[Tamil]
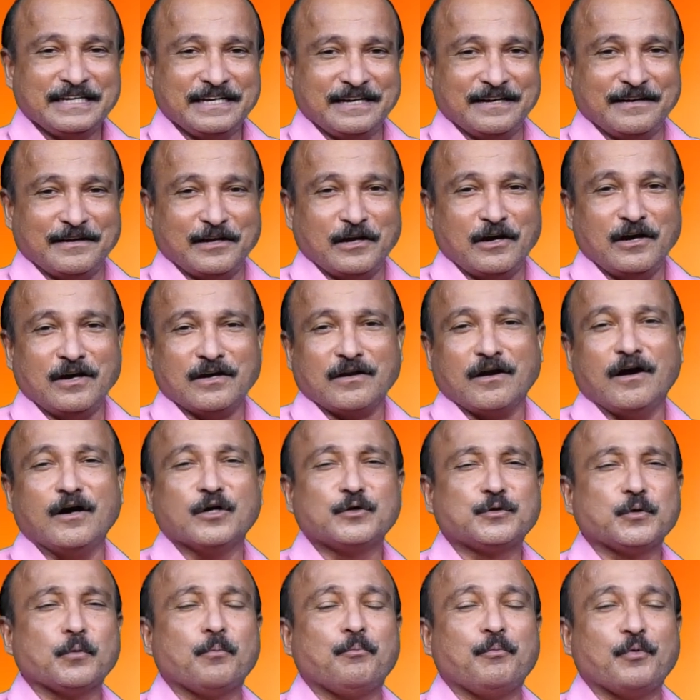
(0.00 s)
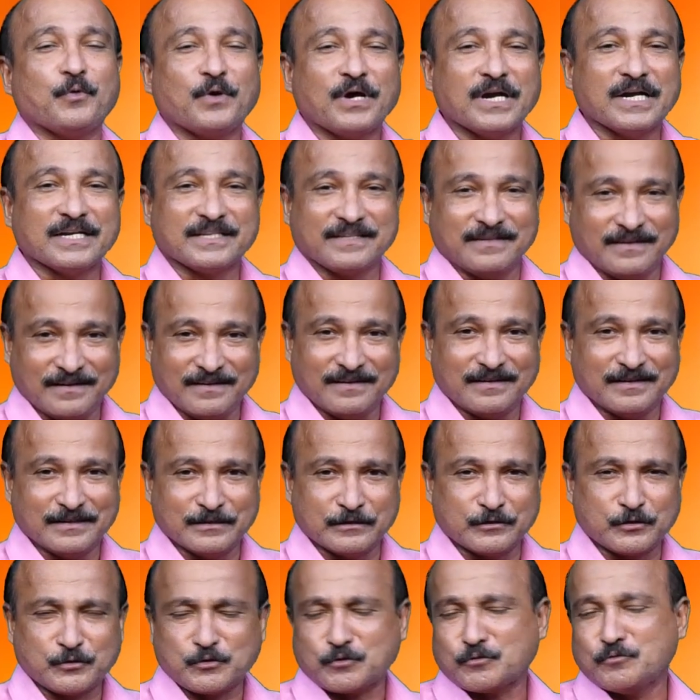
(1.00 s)
என்னை யாராட்டும் புகழ்ந்தாங்க
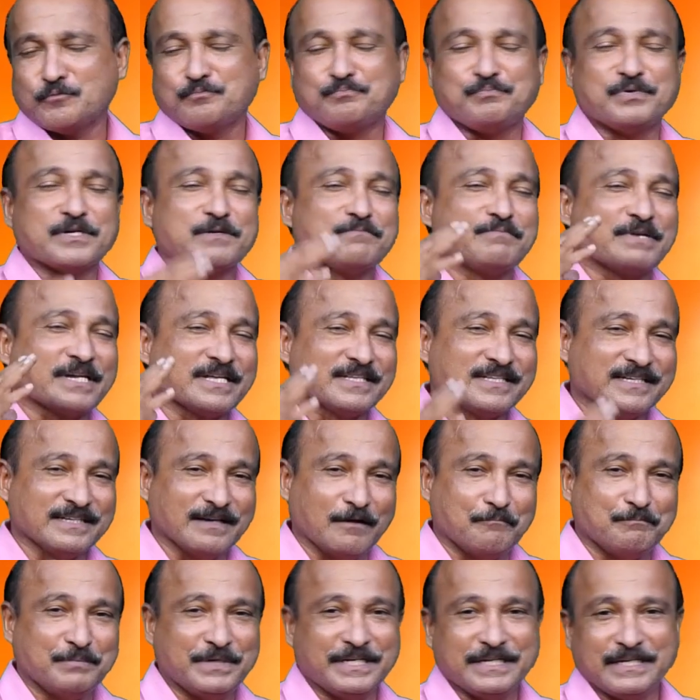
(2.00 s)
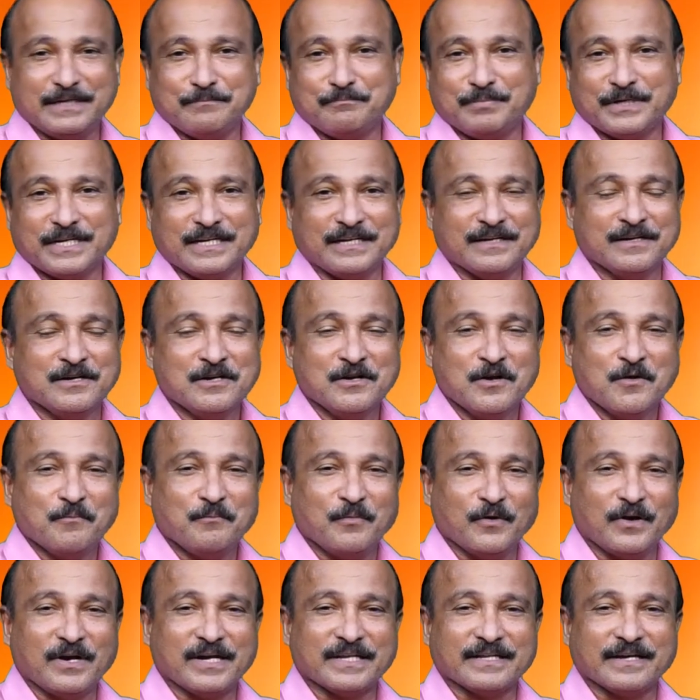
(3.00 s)
சூப்பர் பிரதர் அப்படி இப்படின்னு
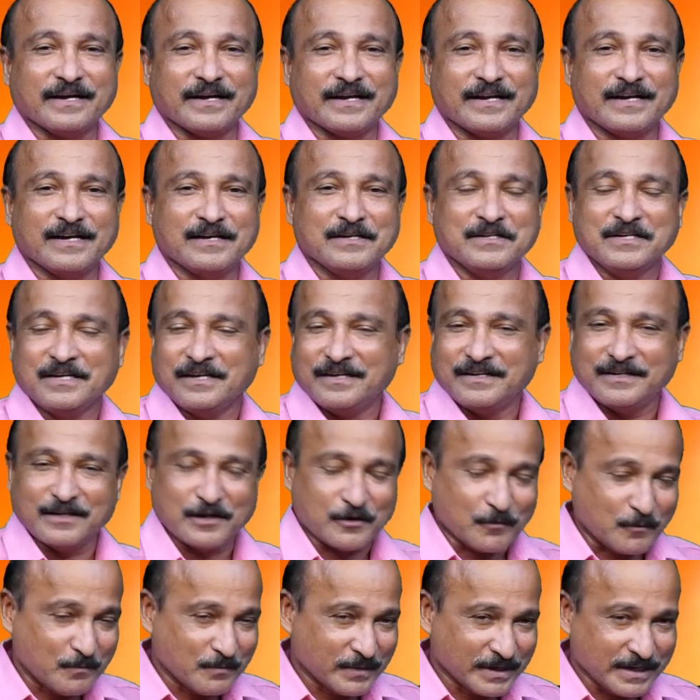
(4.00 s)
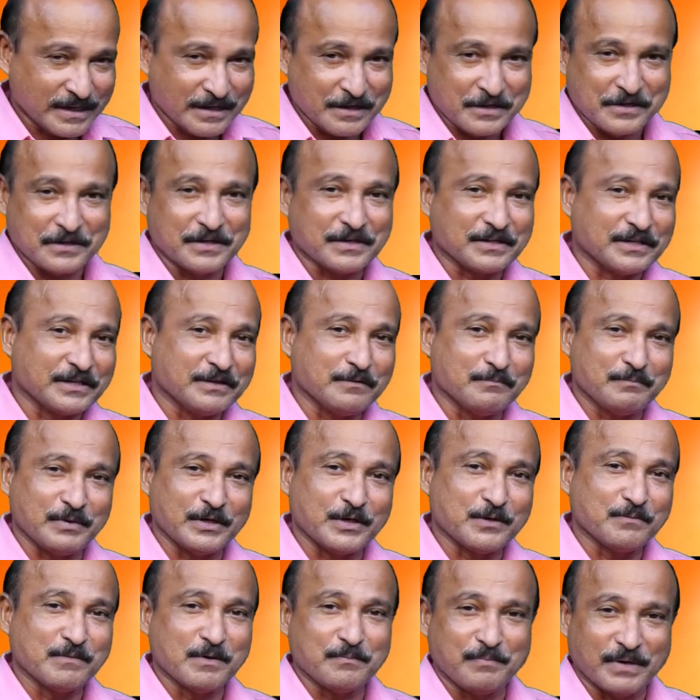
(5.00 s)
புகழ்ந்தாங்கன்னா நான் ரொம்ப என் இருதயம்
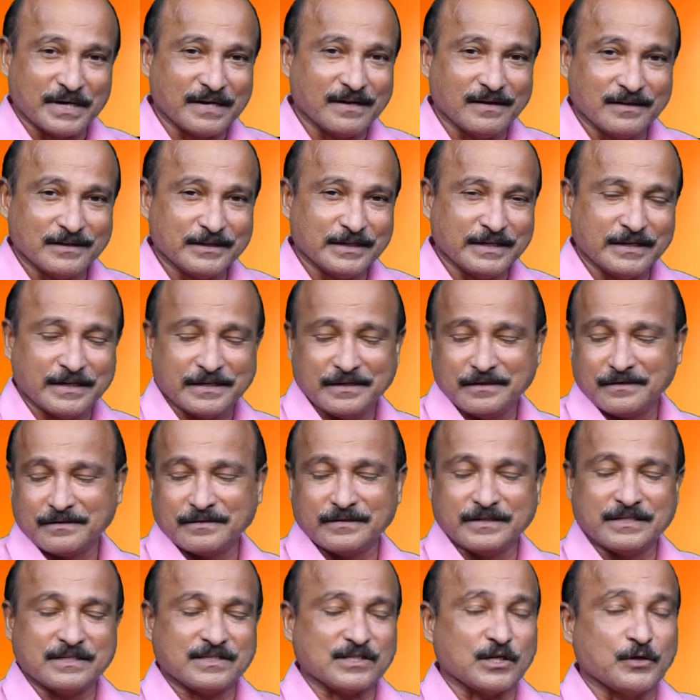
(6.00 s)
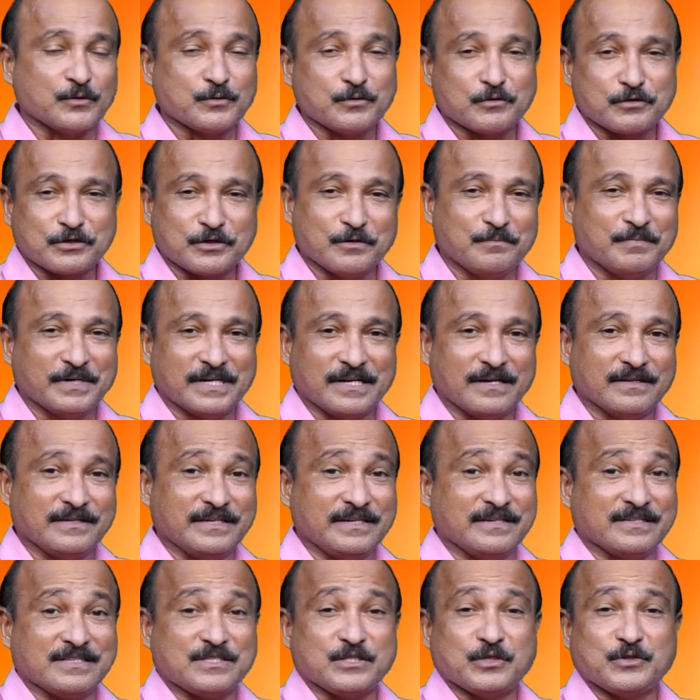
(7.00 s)
பெருமைப்படாது என் இருதயம்
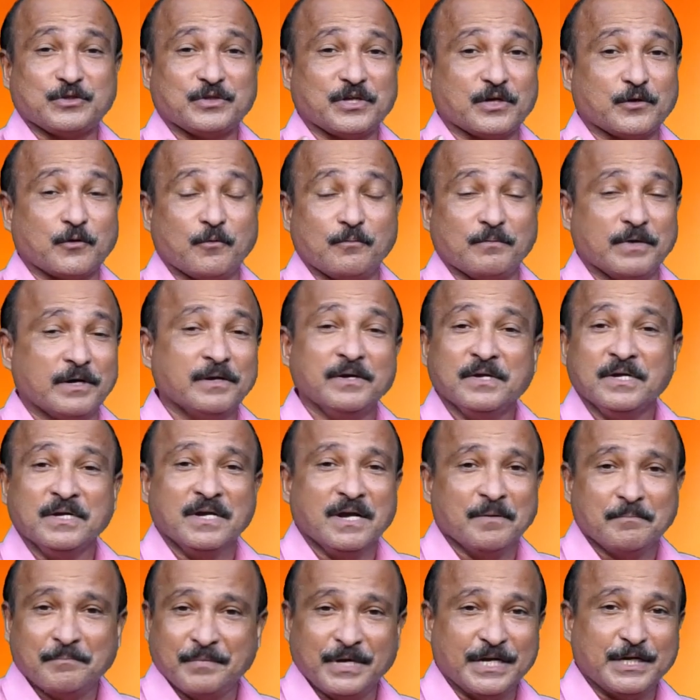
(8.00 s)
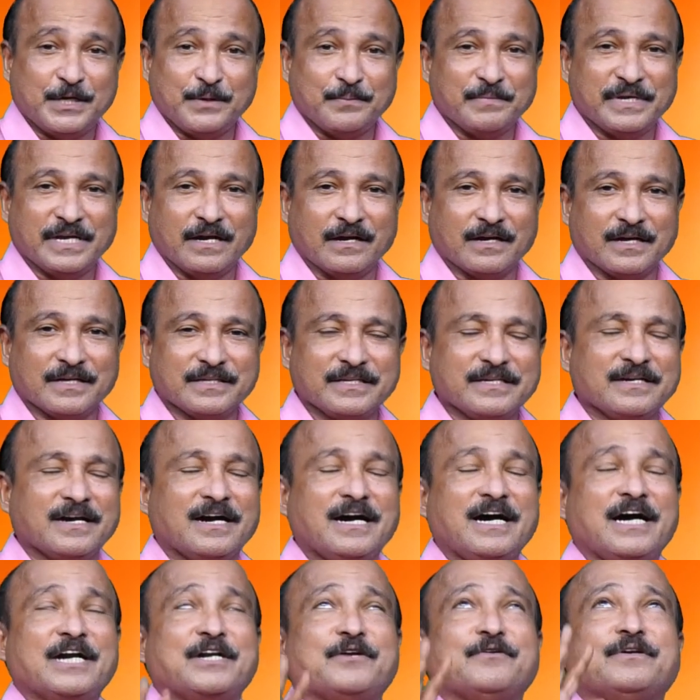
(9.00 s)
சந்தோஷப்படாது என் சிந்தை ரொம்ப மேட்டுமையாகாது
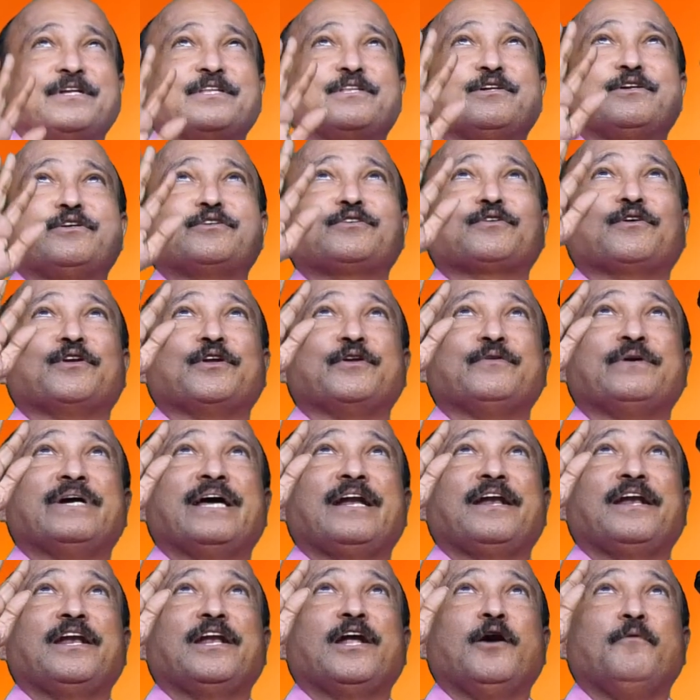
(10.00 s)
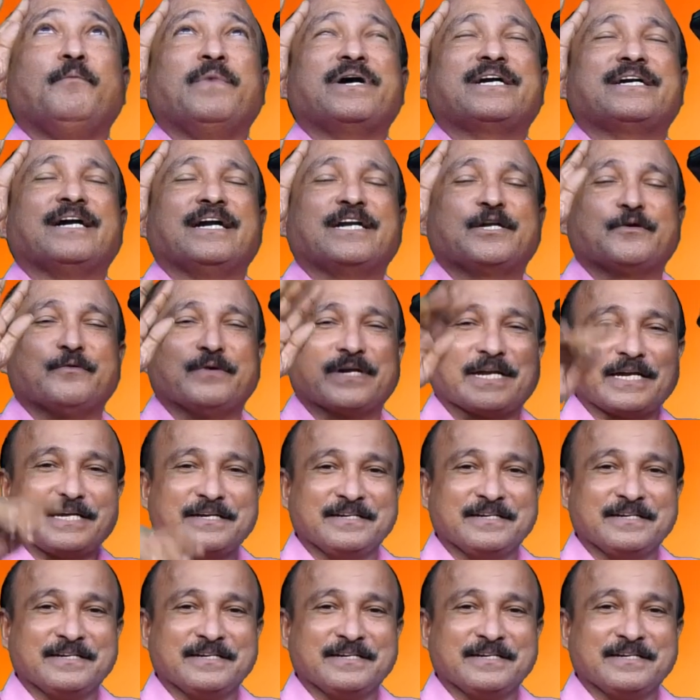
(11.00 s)
ஆண்டோட்டத்தில் சொல்லிடுவேன் எல்லாம் உமக்கு ஆண்டு